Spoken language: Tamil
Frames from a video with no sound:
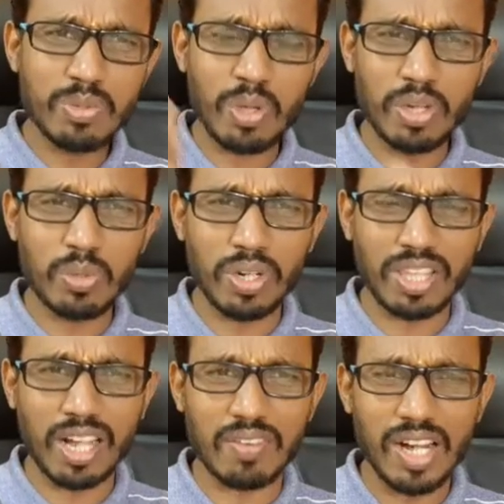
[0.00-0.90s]
ஸோ இது ஒரு
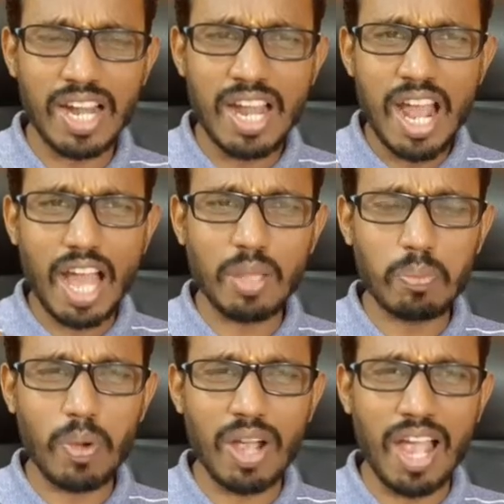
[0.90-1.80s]
தகவல் அது
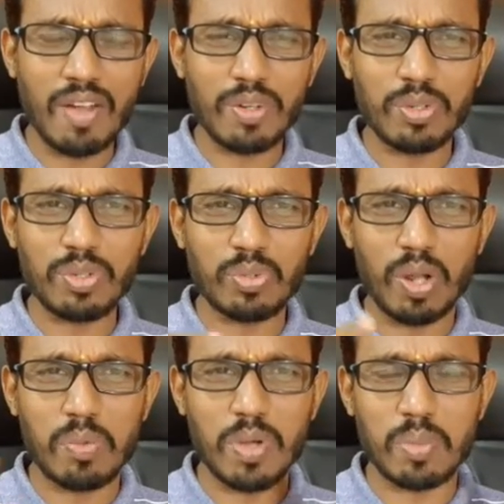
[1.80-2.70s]
போக அவர் வந்து
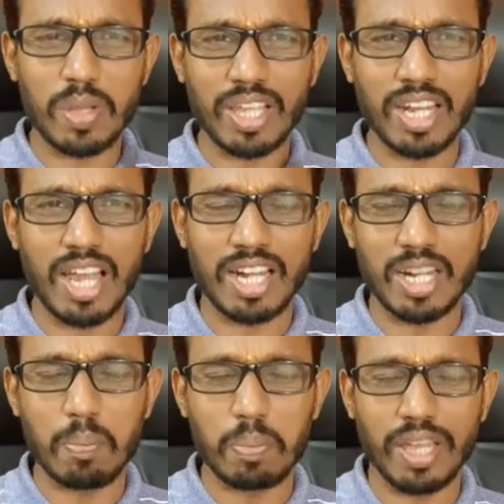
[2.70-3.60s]
சொல்லும்போது பார்த்திங்கன்னா
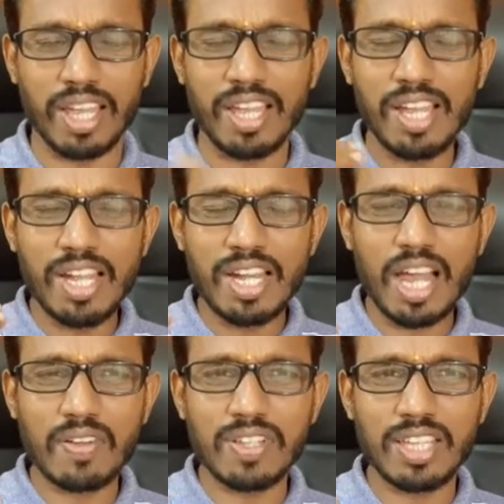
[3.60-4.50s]
ட்ரம்ப்பு
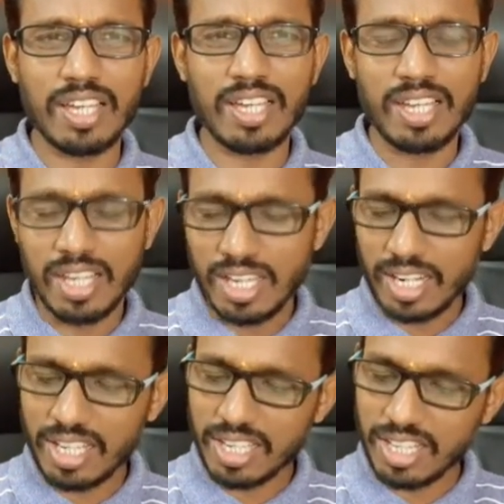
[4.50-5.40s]
நான் வந்து
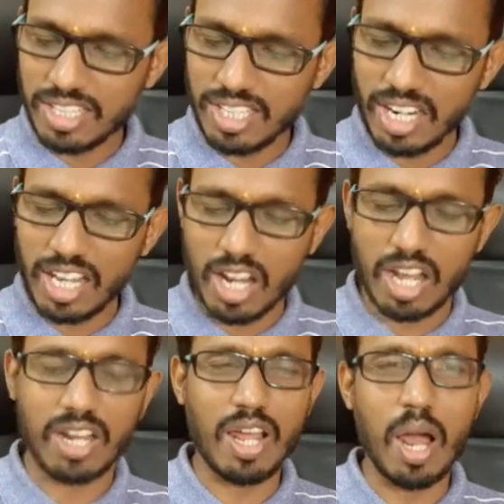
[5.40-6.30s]
ரி
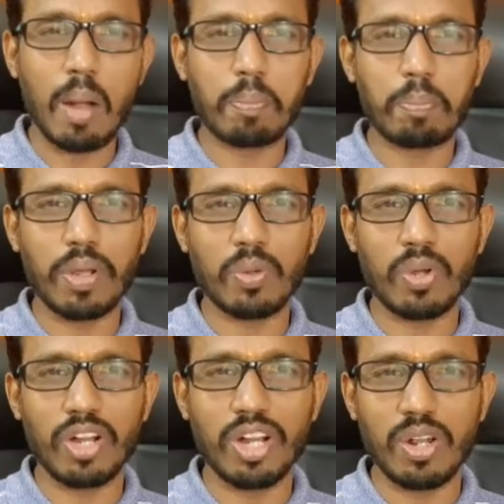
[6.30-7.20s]
ரிஜனரான் அப்படின்னு
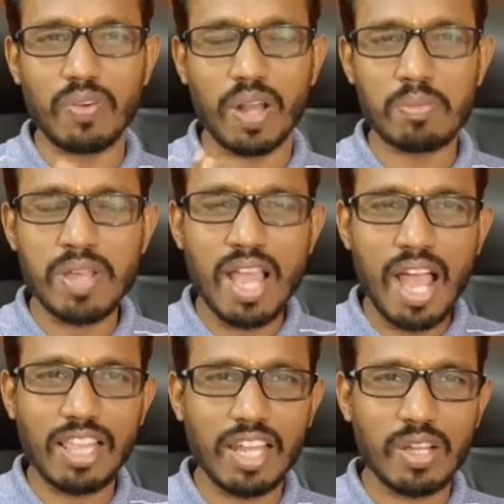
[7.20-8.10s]
ஒரு நிறுவனம்
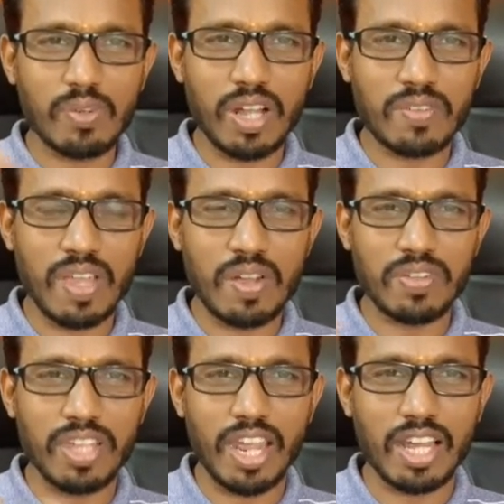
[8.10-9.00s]
அந்த நிறுவனம் தான்
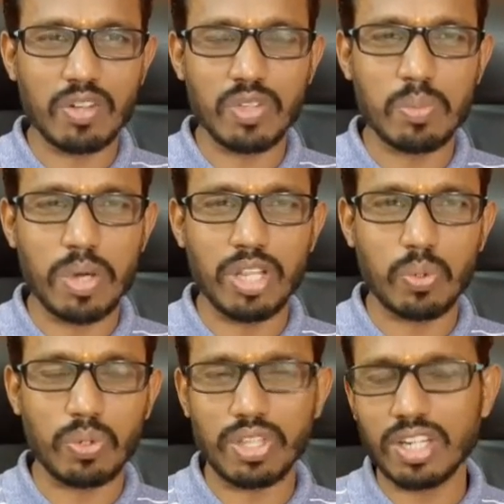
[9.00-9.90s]
வந்து எனக்கு வந்து
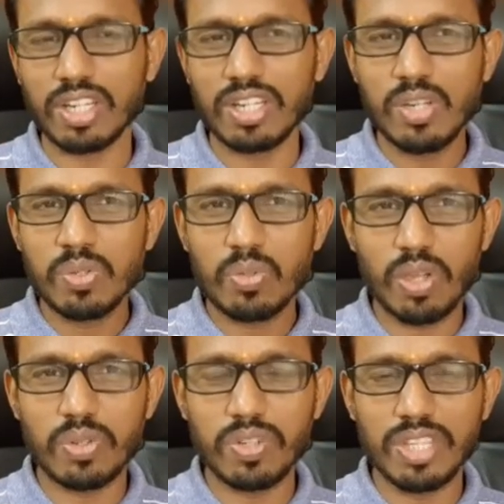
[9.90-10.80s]
மருந்து கொடுத்துருக்கு ஸோ
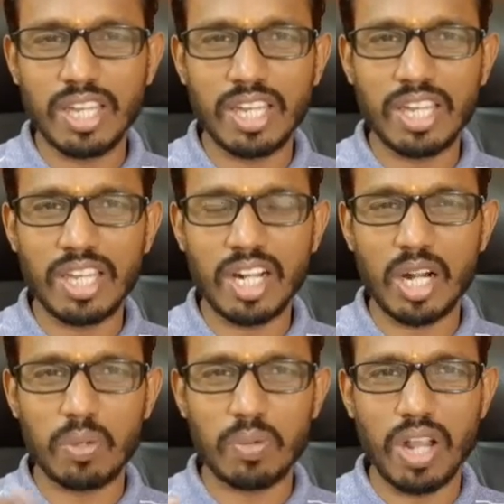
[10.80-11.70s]
இது வந்து
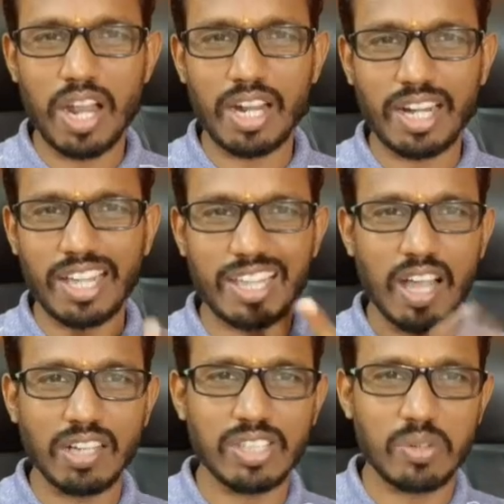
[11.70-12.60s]
கடவுளால் கிடைத்த
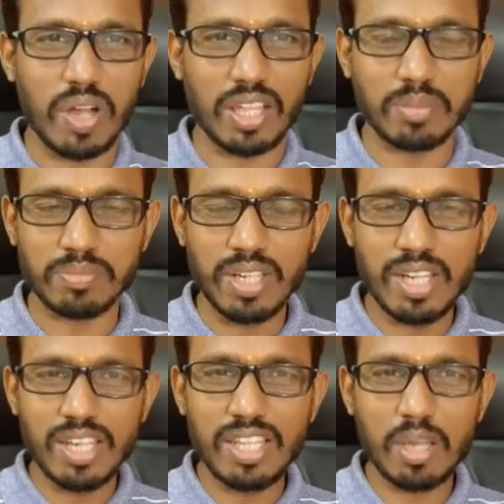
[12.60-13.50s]
ஆசீர்வாதம்
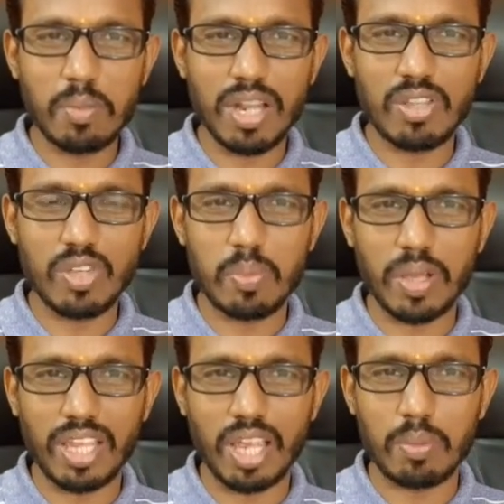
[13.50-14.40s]
இந்த மருந்து வந்து
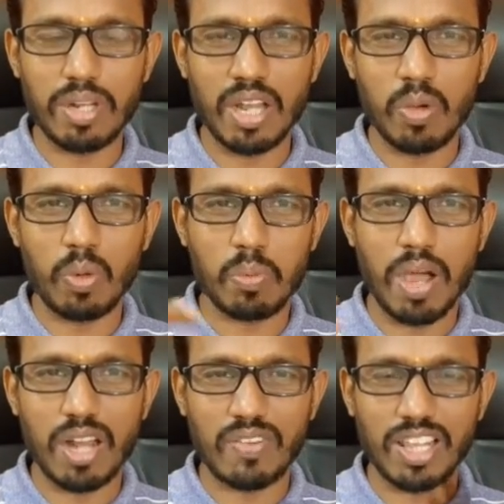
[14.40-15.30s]
பார்த்திங்க அப்படின்னா ஒரு
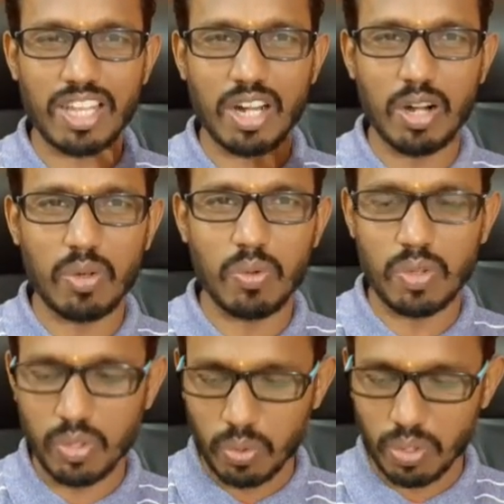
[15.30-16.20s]
மாறுவிடத்தில்
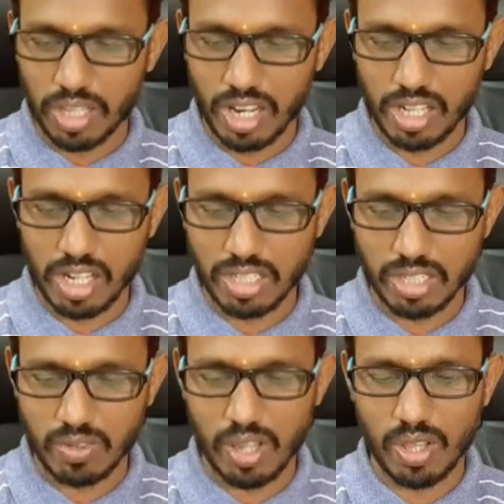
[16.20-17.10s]
கடவுள் வந்து கொடுத்த எனக்கு
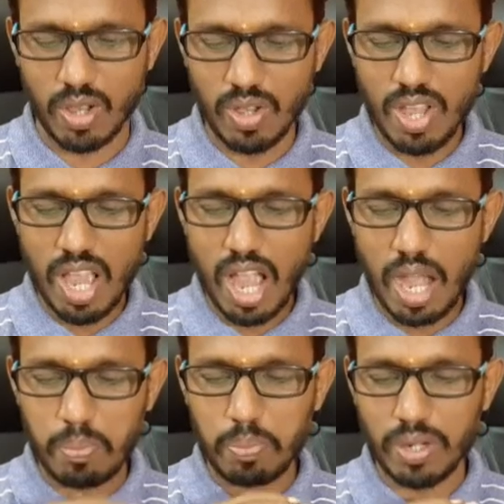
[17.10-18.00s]
ஆசீர்வாதம்
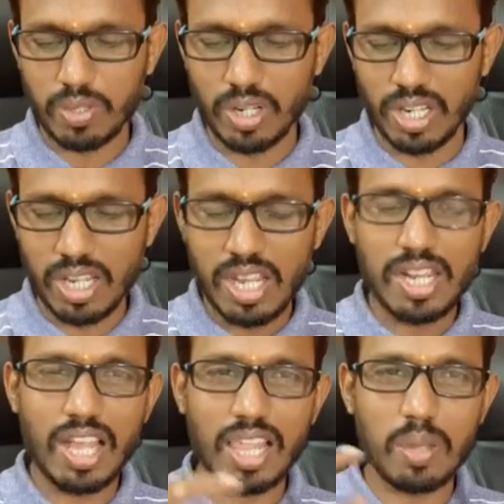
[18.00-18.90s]
அப்படின்னு சொல்லி
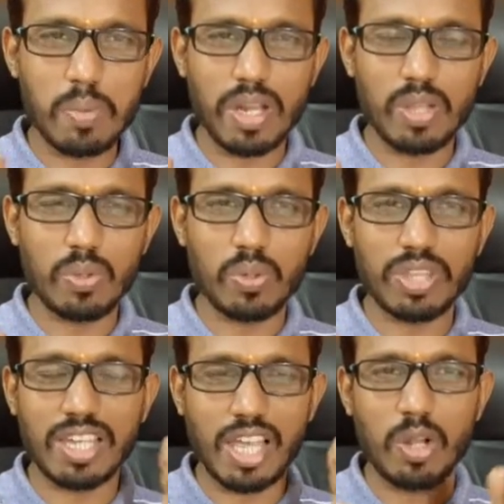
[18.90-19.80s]
நான் அந்த மருந்து
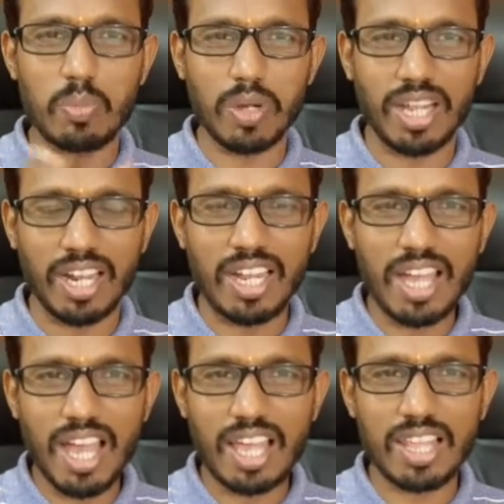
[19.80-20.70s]
குறித்து கேள்விப்பட்டேன்
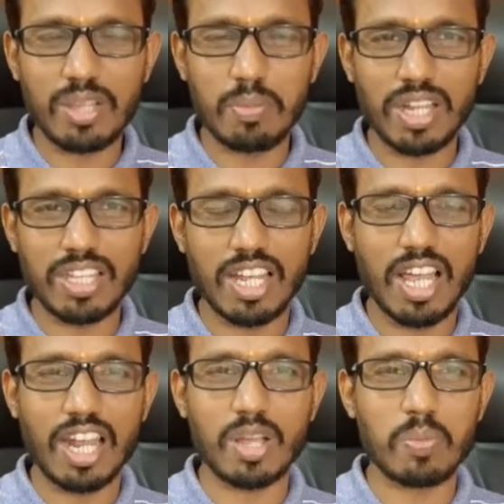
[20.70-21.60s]
அந்த மருந்தை
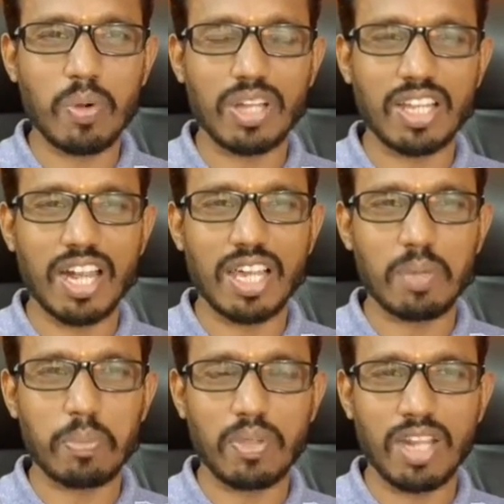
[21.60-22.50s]
நான் எனக்கு போட்டதுனால
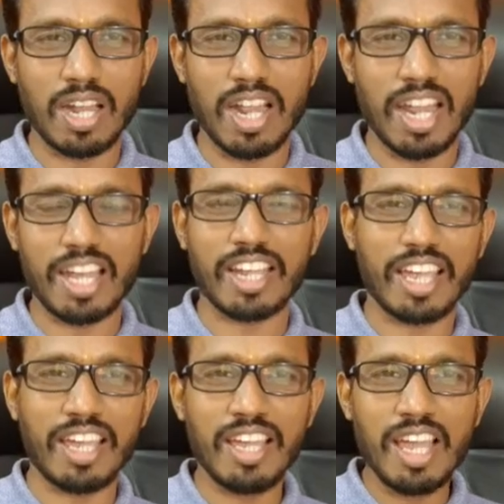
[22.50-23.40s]
இப்போ வந்து நான் நல்லா
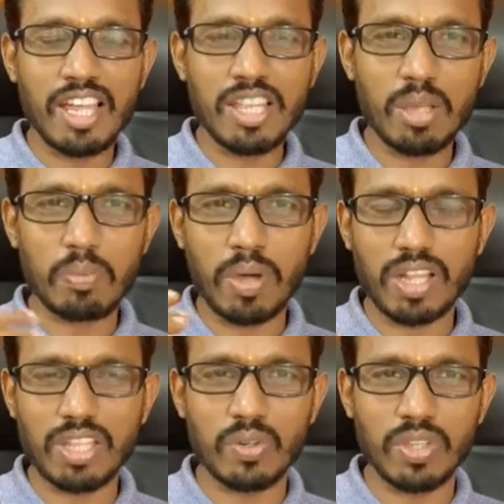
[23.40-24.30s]
இருக்கேன் இந்த
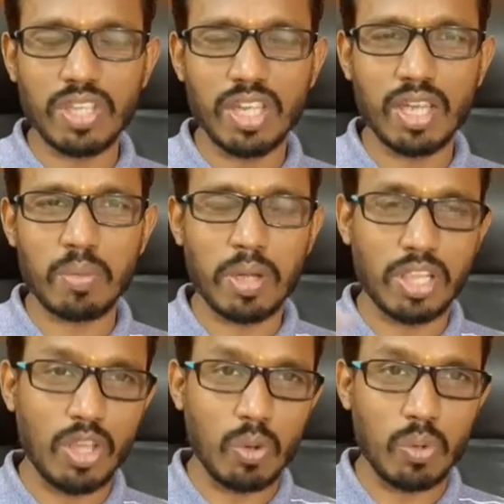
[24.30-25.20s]
மருந்துக்கு வந்து
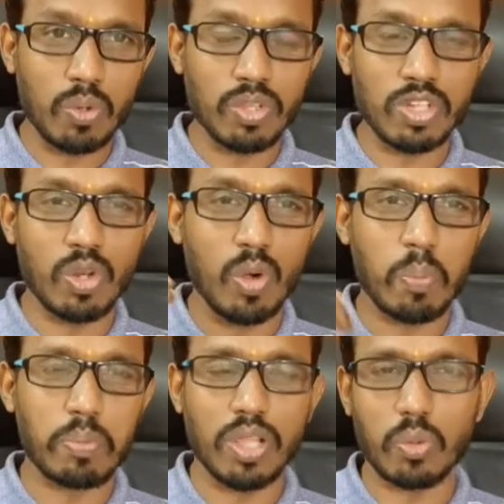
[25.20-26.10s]
மத்திய குழு வந்து இன்னும்
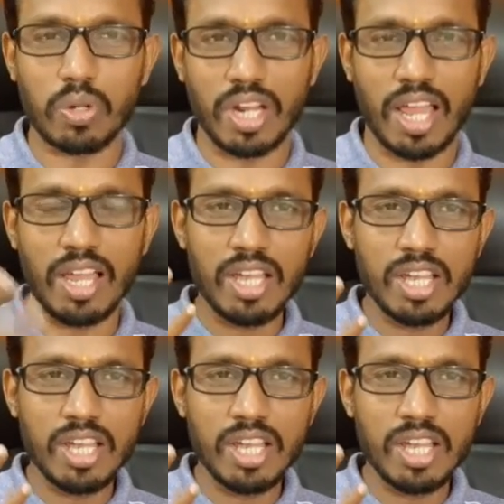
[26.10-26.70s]
ஒப்புதல் கொடுக்கல